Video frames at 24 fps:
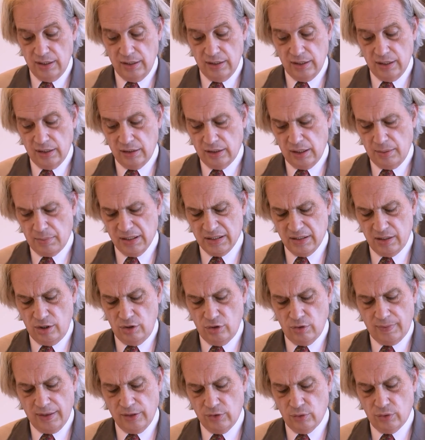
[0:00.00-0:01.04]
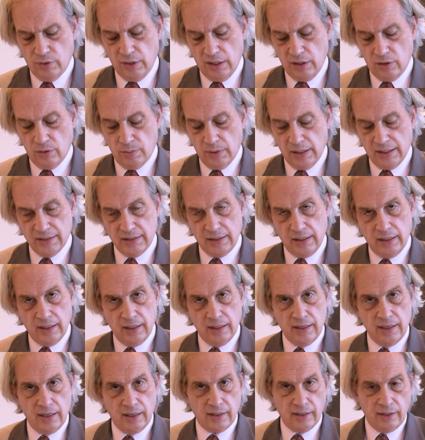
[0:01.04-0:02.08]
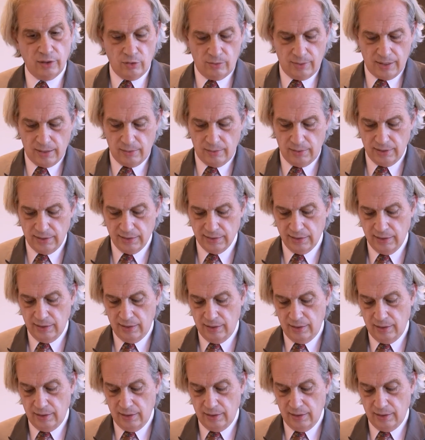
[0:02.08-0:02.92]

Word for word: y en temas innovadores como las energías renovables,